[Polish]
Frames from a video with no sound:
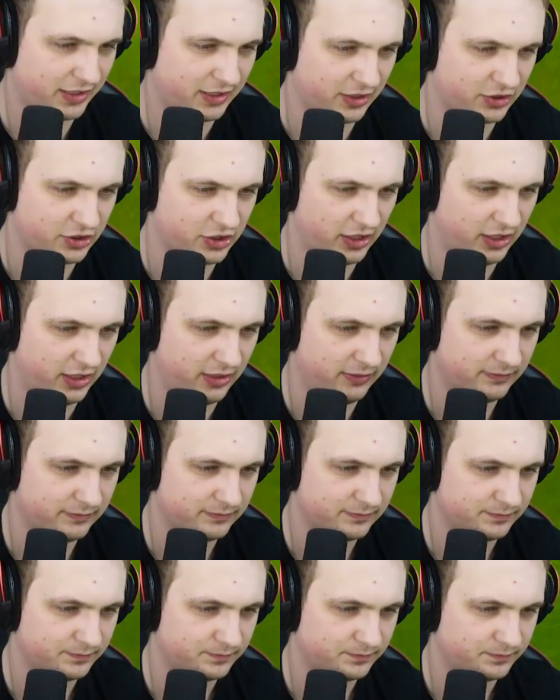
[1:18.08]
akacza.
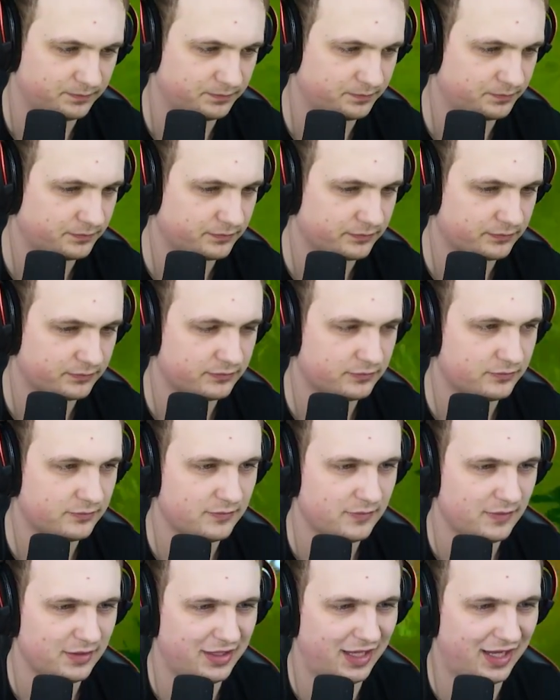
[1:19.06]

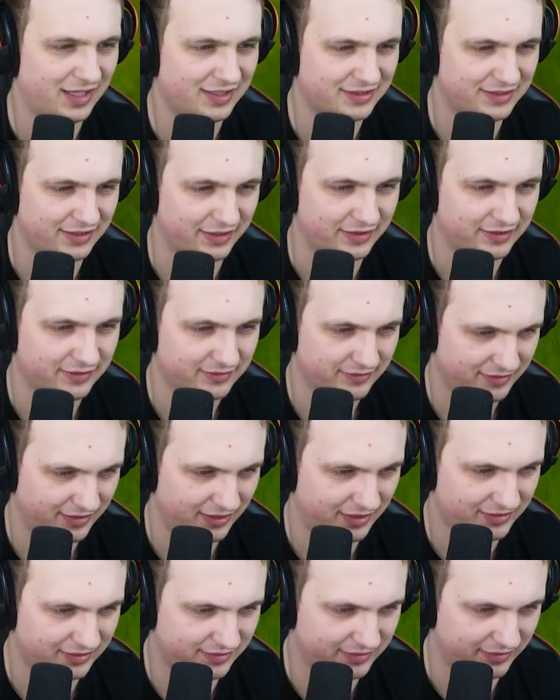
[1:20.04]
Tak ty,
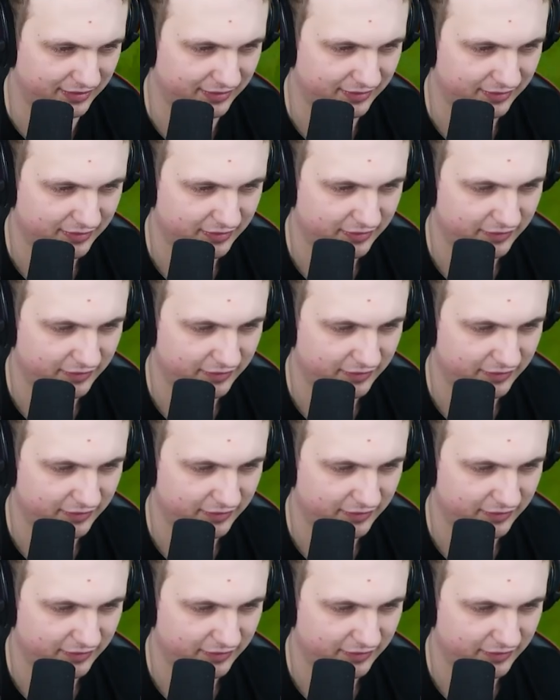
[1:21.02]
tak ty.